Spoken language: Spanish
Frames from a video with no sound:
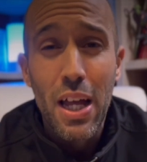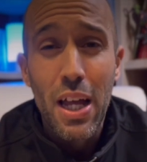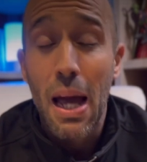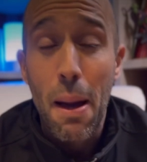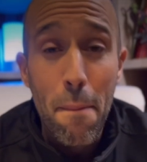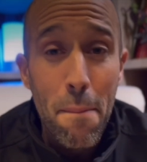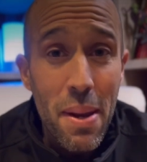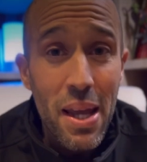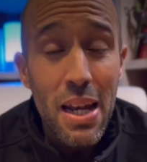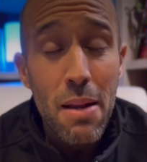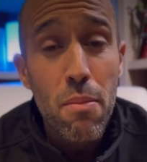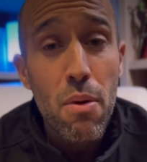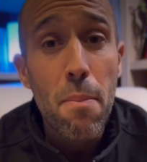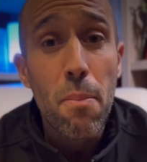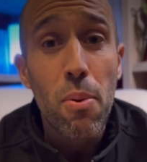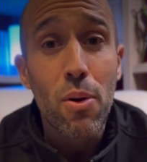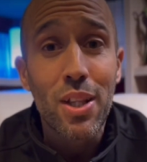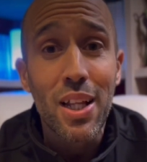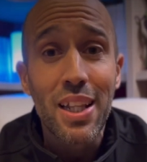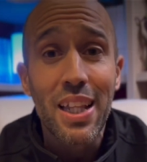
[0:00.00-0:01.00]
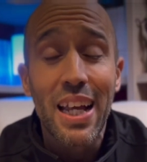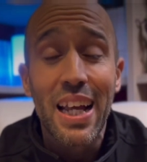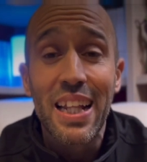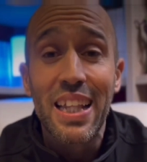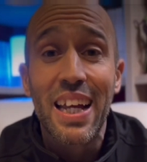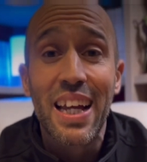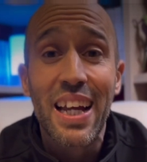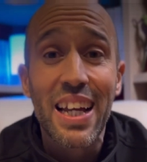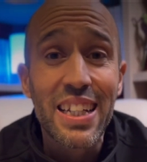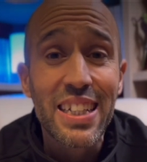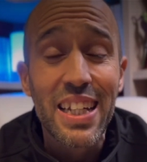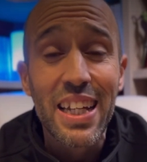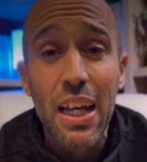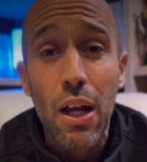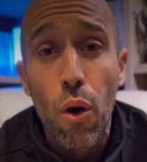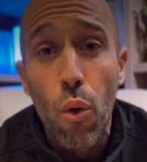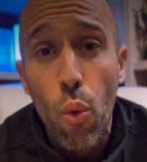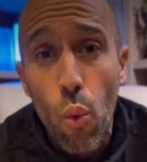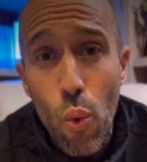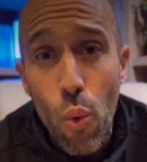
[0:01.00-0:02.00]
También es muy importante que tengáis en
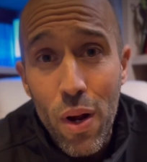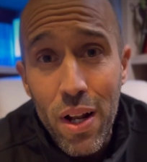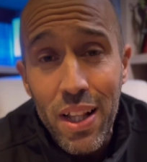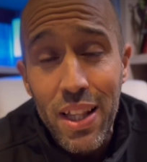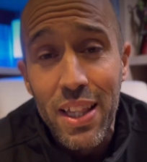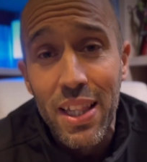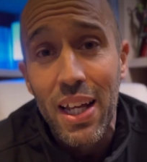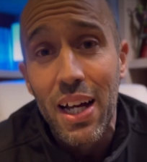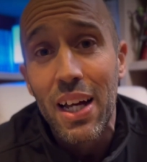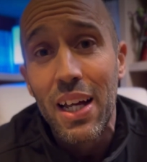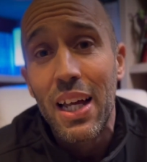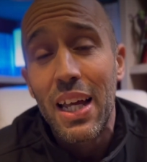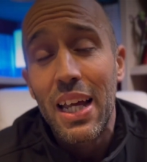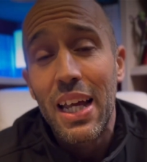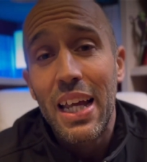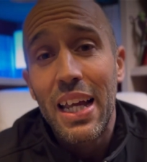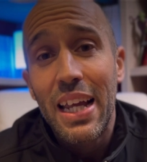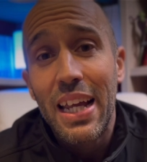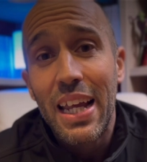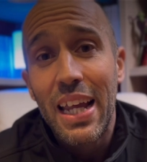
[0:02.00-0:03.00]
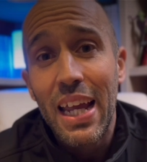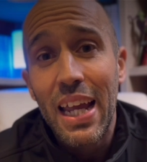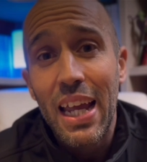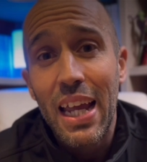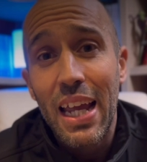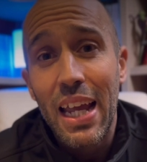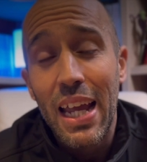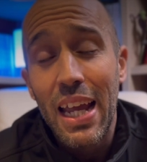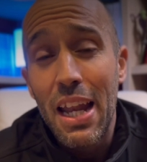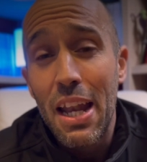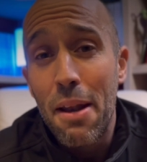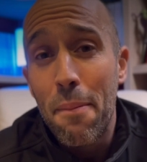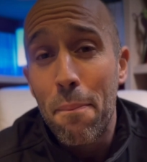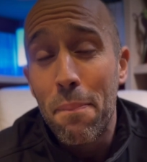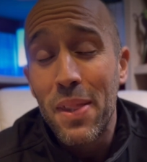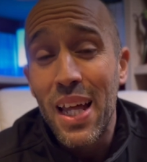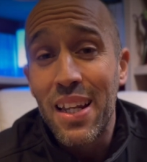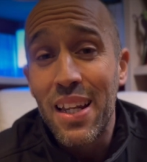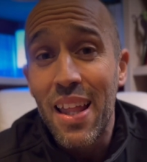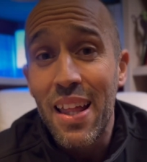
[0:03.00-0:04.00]
cuenta que
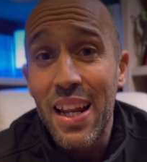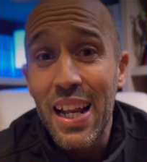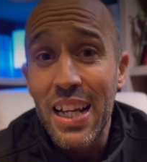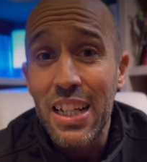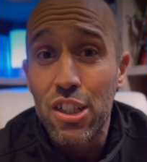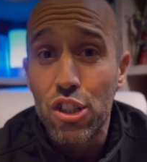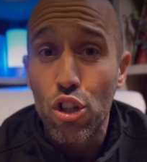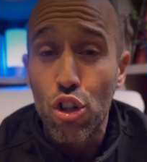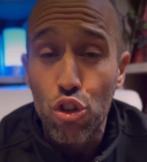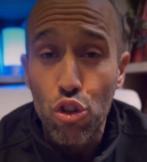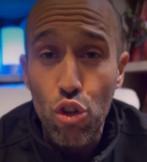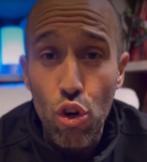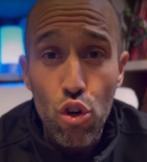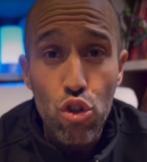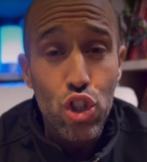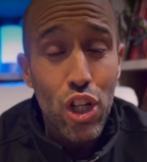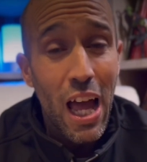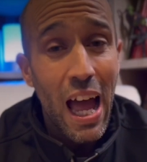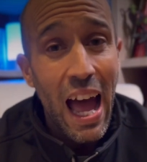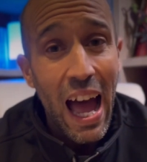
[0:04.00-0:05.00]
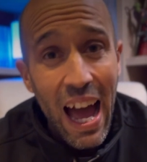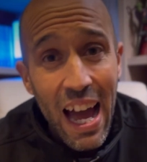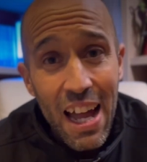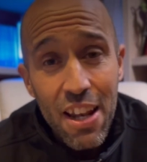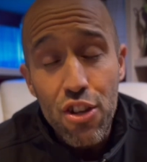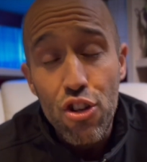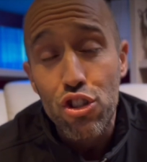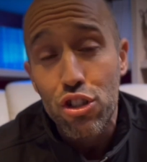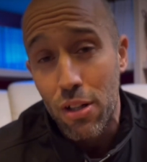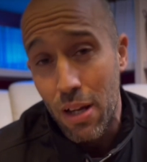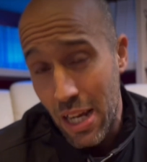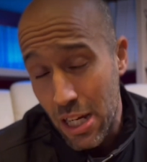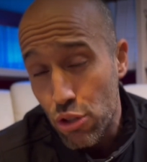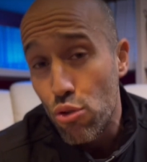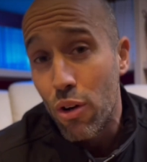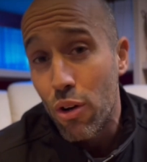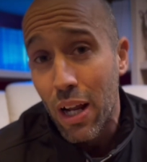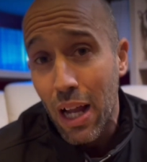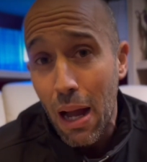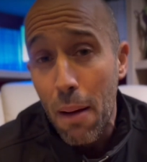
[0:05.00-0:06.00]
tardaréis dos años es
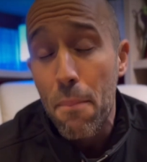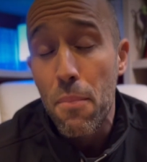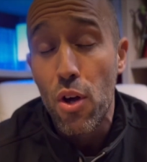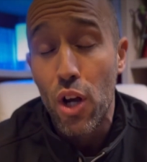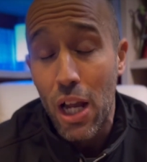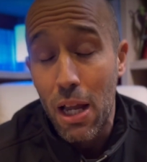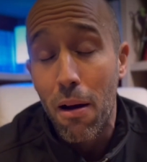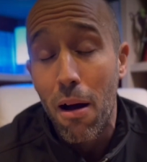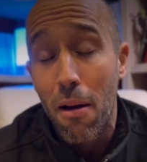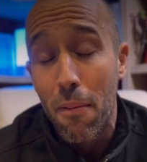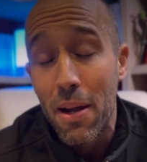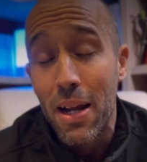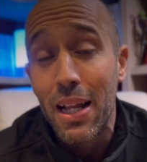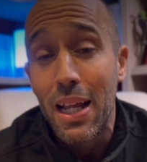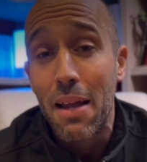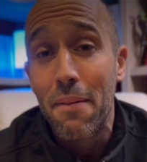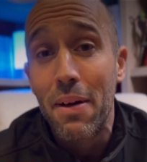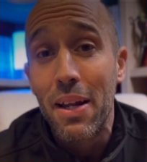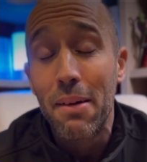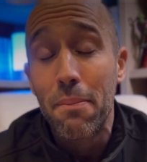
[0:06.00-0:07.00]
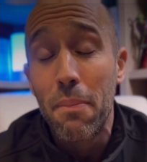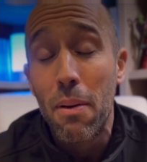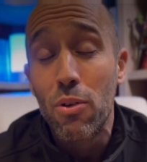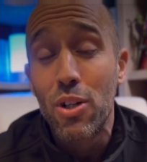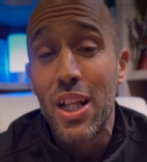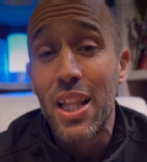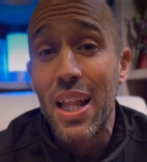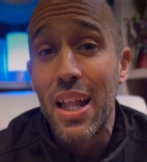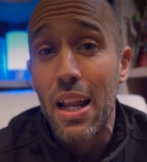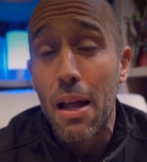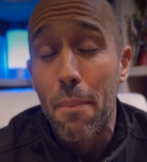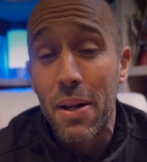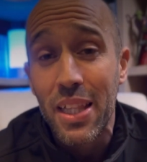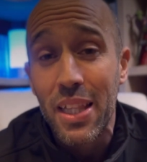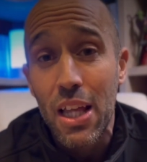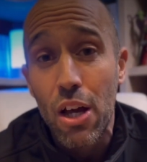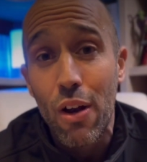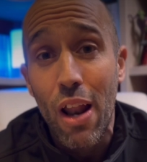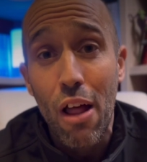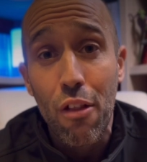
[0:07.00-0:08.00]
un cambio que va a haber, que vamos a tardar a
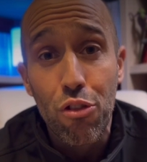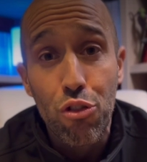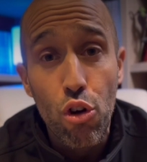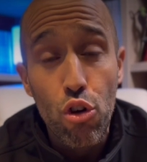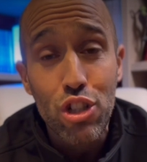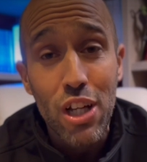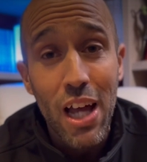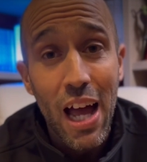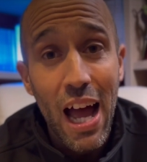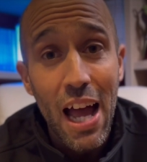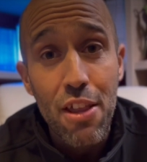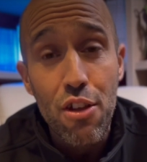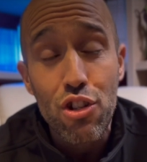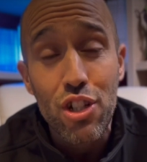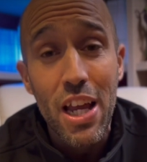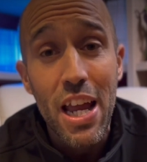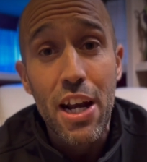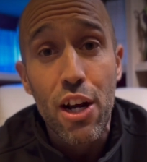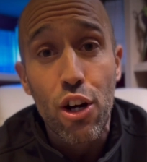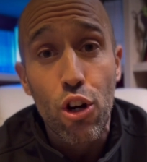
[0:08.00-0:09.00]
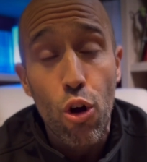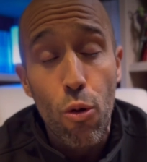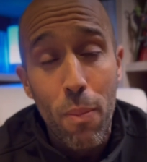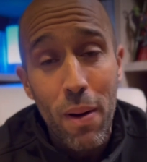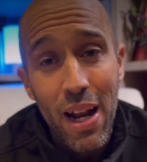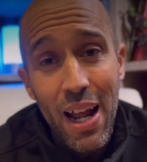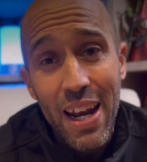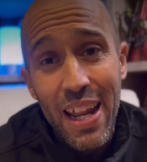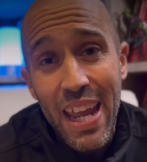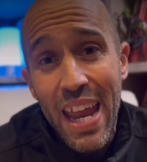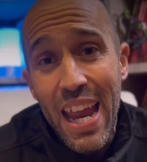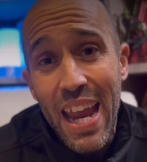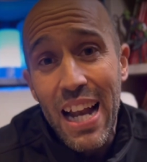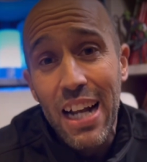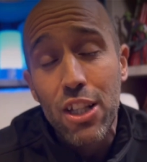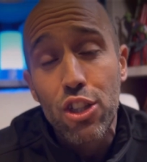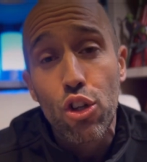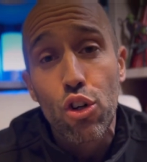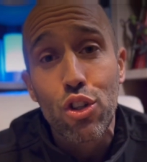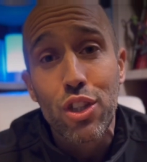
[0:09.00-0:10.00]
partir de ahora dos años en recuperar
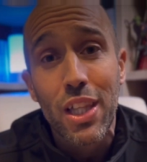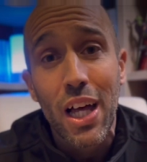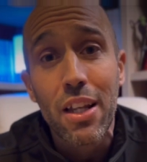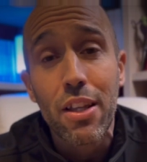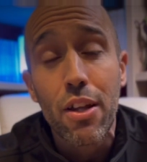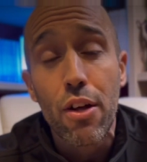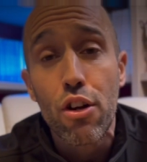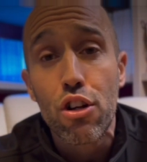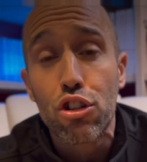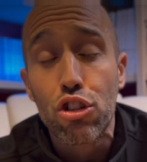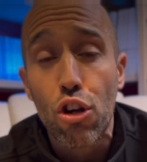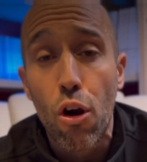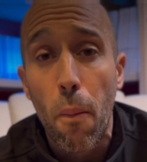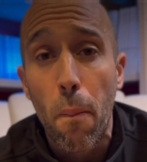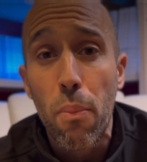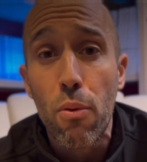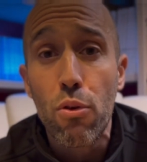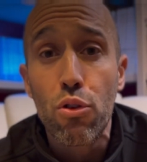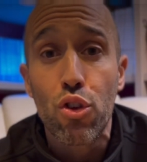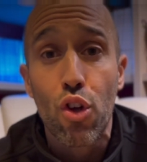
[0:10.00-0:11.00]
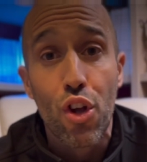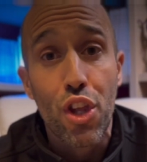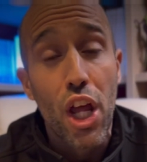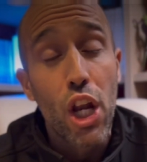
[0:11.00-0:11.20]
el total de nuestros puntos.